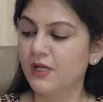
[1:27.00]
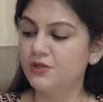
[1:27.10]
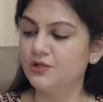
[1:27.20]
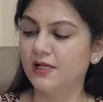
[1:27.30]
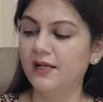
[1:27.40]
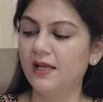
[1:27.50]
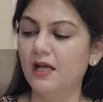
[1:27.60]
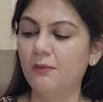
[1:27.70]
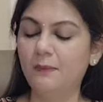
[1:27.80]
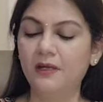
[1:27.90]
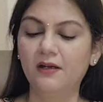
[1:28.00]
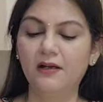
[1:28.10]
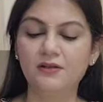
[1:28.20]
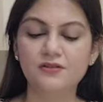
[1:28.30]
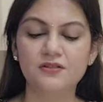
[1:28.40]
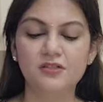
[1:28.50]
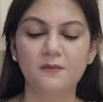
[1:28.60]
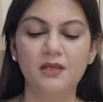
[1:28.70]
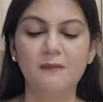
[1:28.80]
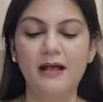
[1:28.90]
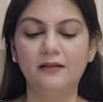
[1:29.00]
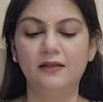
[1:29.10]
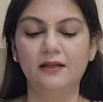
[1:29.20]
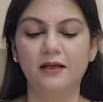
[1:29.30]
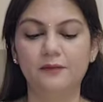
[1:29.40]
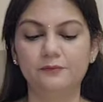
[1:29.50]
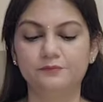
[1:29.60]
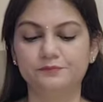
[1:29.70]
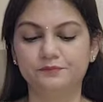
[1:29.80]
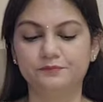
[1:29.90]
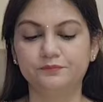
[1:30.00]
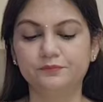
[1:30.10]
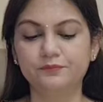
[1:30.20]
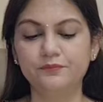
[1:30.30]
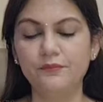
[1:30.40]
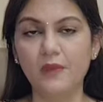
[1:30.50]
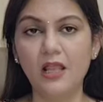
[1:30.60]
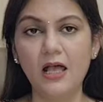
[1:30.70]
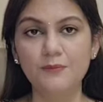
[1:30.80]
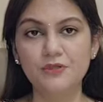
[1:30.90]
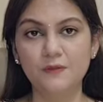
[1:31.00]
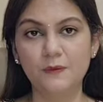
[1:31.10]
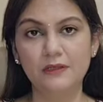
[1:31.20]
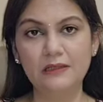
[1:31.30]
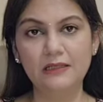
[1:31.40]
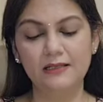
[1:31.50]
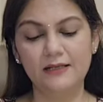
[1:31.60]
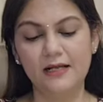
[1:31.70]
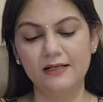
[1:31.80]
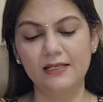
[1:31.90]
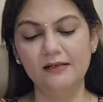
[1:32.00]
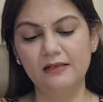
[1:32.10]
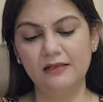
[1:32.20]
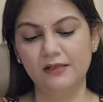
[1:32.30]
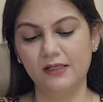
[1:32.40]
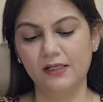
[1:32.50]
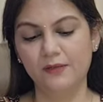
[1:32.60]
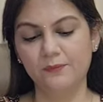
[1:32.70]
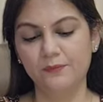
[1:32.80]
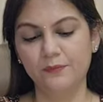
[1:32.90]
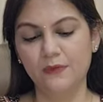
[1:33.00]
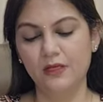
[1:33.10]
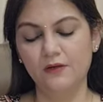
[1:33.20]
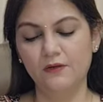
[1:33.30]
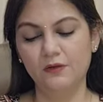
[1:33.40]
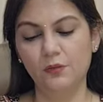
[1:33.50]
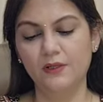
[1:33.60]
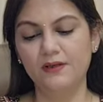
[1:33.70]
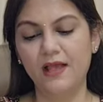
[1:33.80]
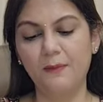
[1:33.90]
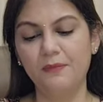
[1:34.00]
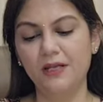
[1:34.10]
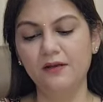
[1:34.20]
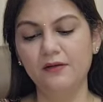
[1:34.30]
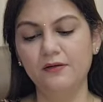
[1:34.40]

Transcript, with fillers: चलिए अब आपकी रिलेशनशिप की बात करें आप जिस पर्सन के साथ डील कर रहे हैं सो व्हाट्स हैपनिंग